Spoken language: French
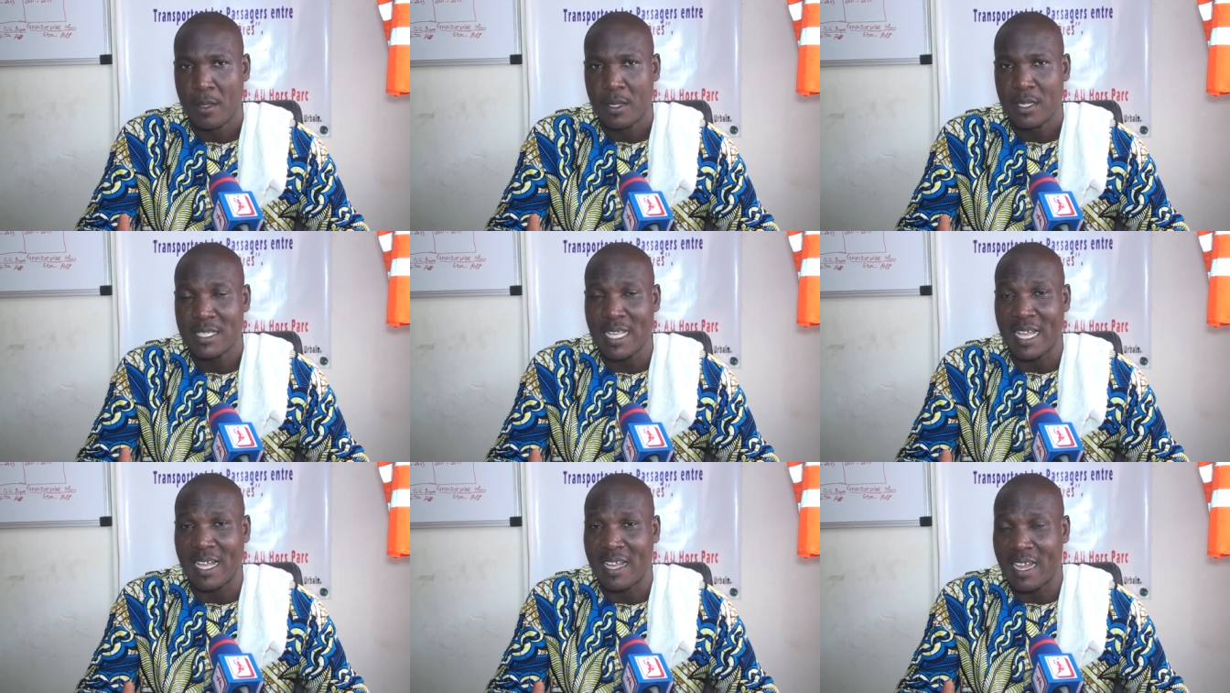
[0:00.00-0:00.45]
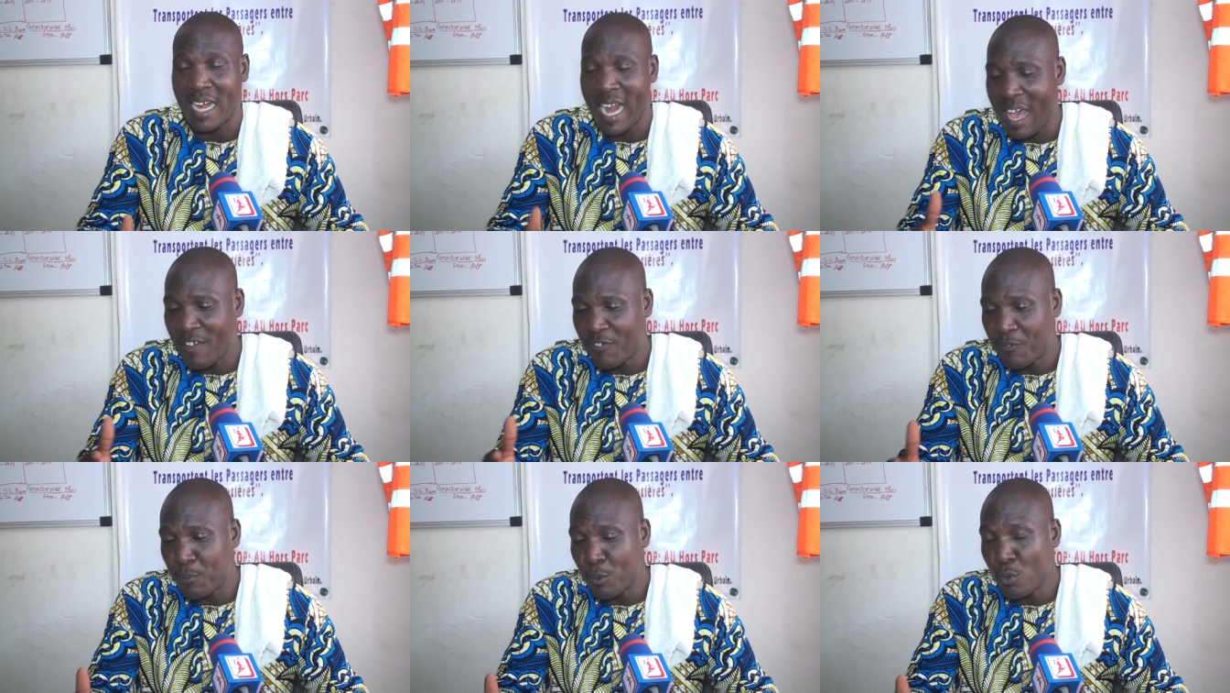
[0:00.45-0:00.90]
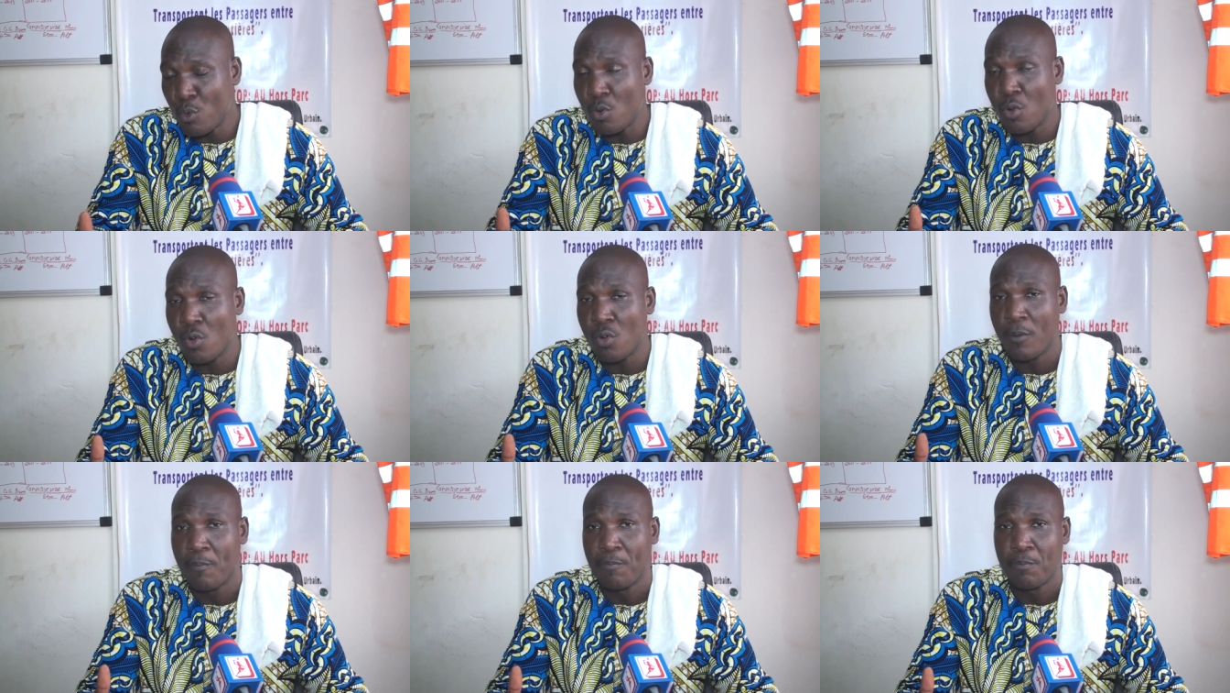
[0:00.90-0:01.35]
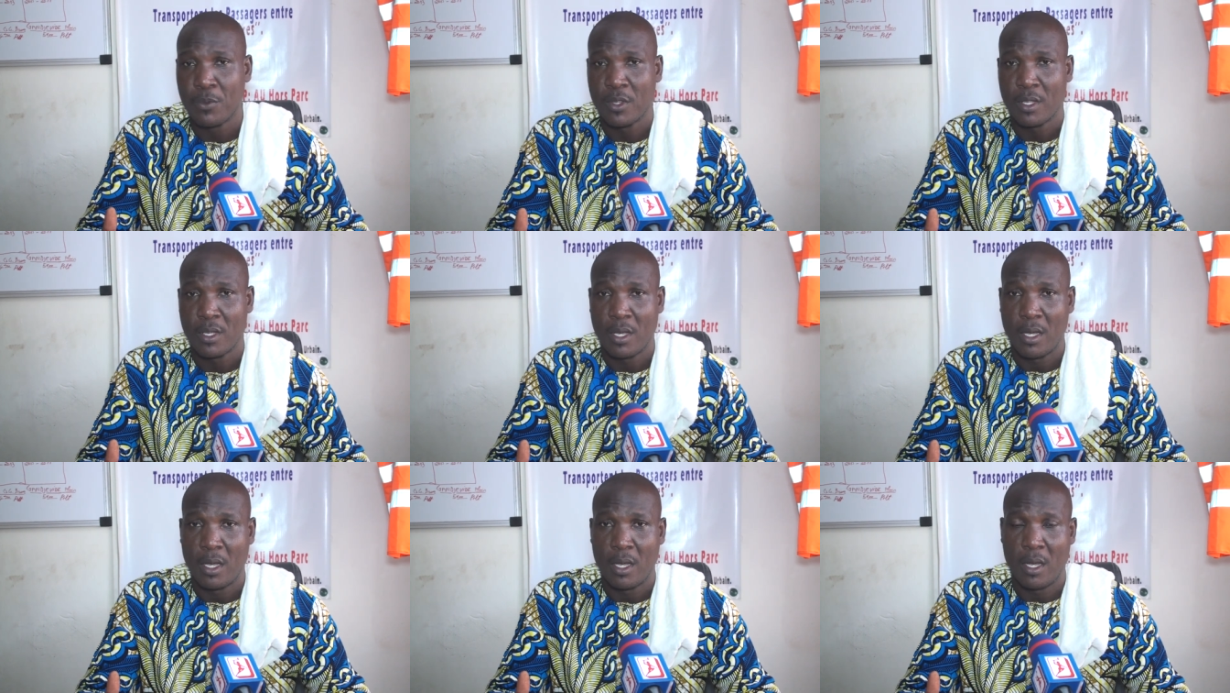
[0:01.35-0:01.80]
C'est grave pour euh,
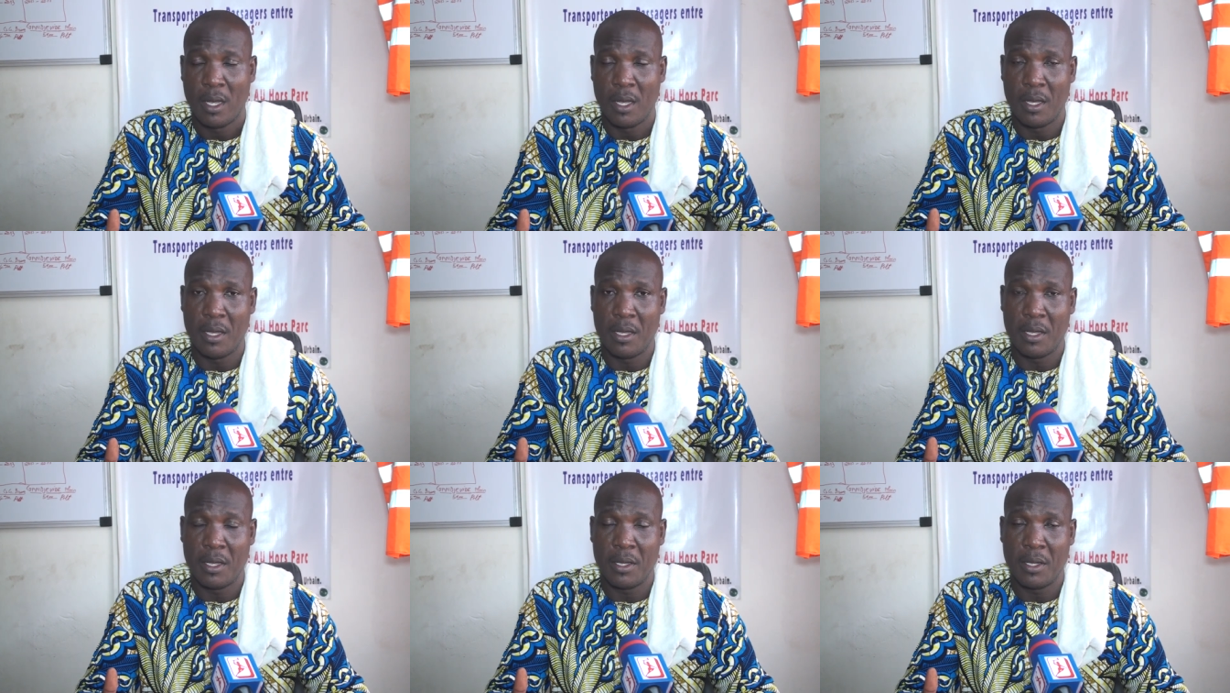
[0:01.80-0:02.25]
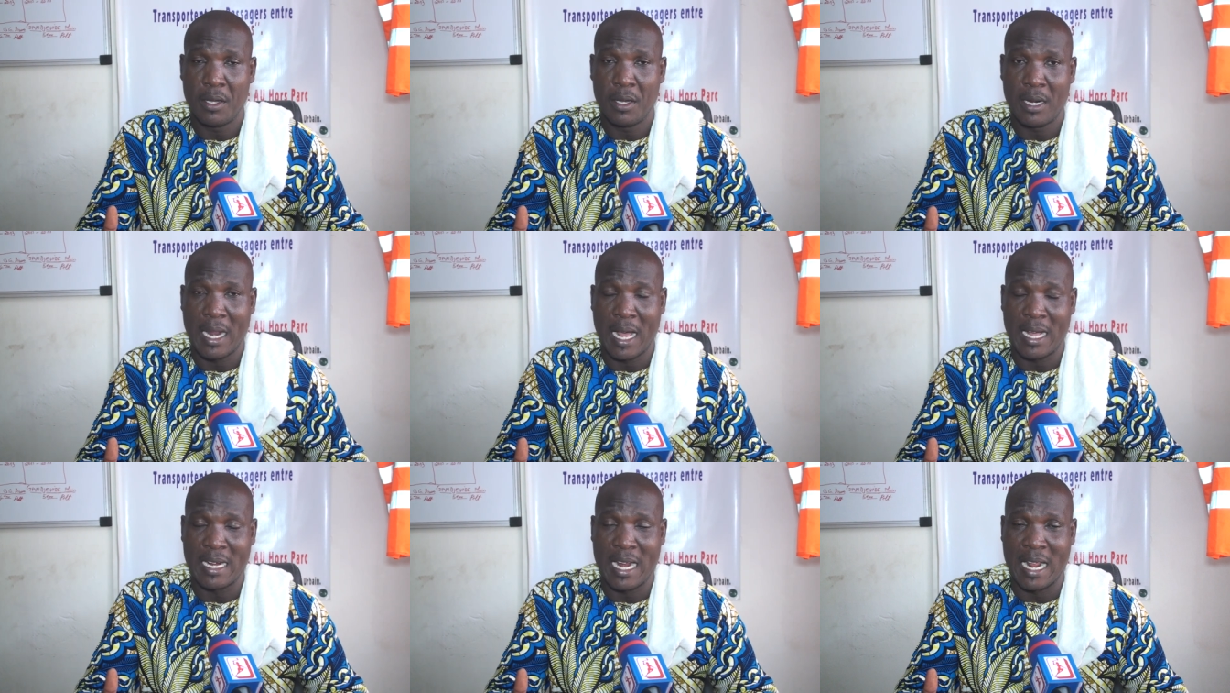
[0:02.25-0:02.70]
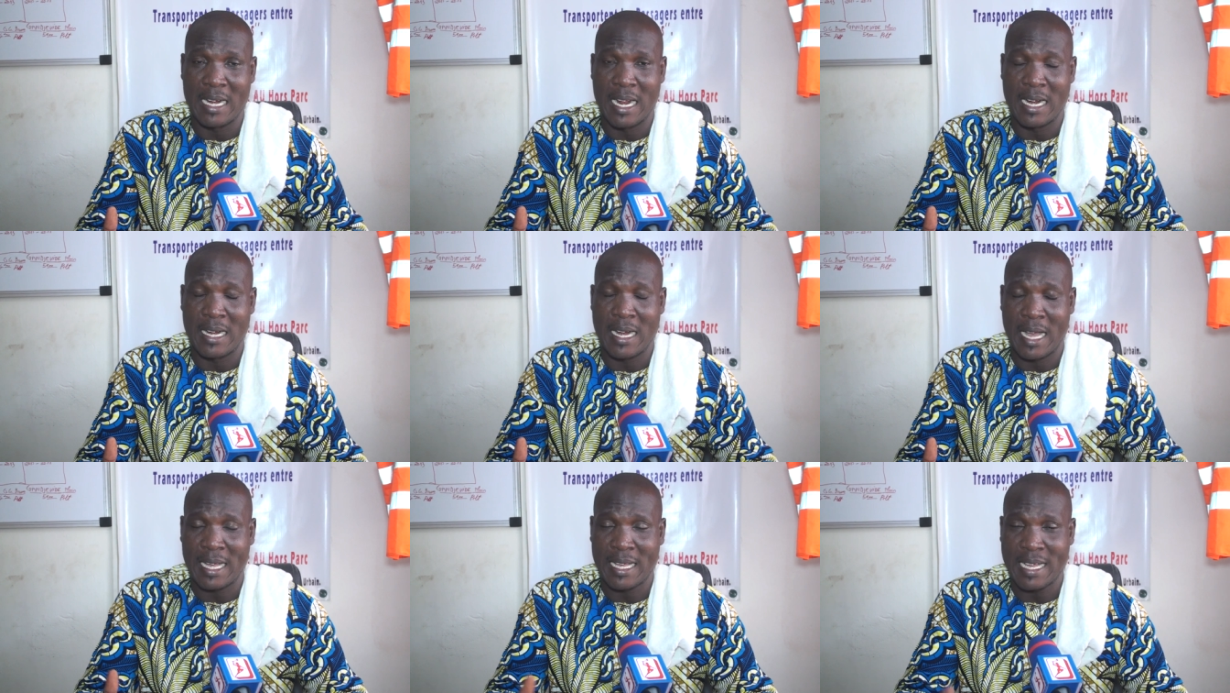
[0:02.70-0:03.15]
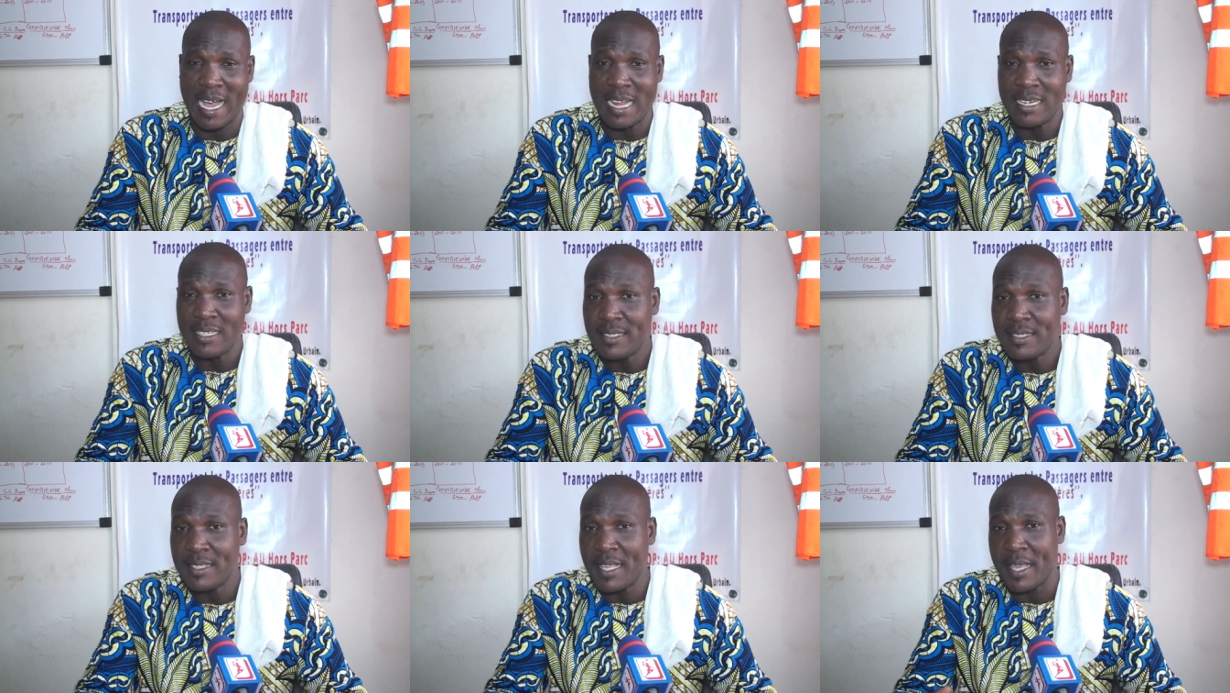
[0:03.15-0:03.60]
euh, euh, la, la
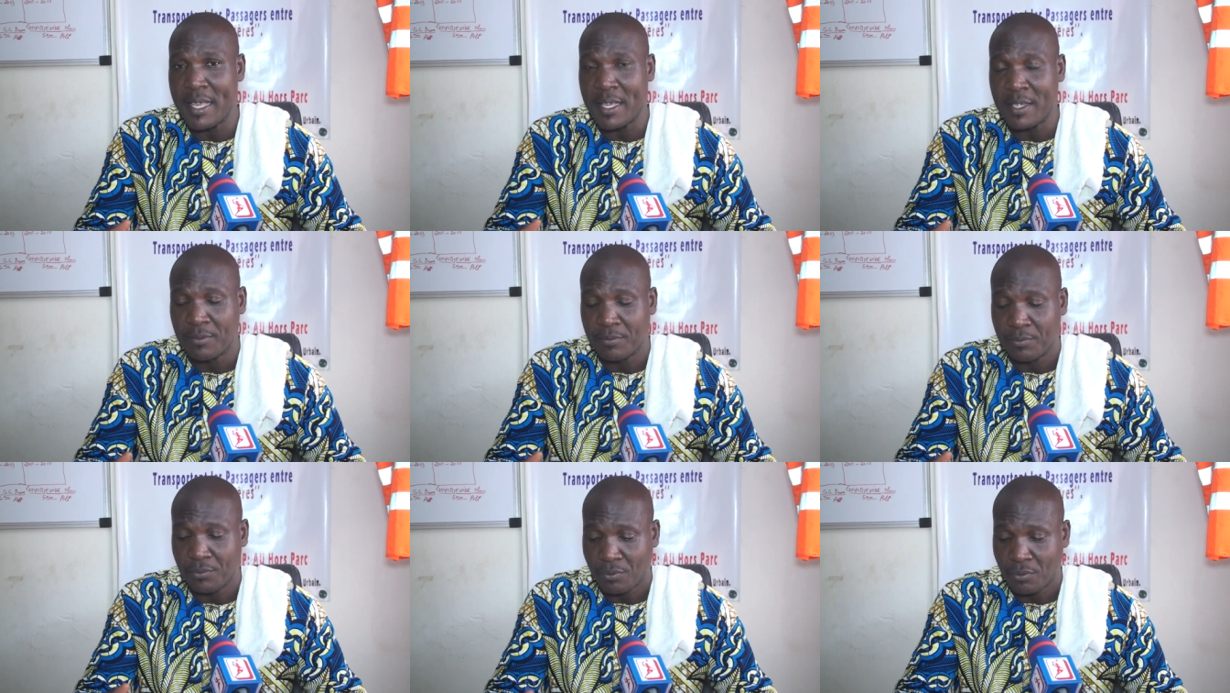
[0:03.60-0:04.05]
qualité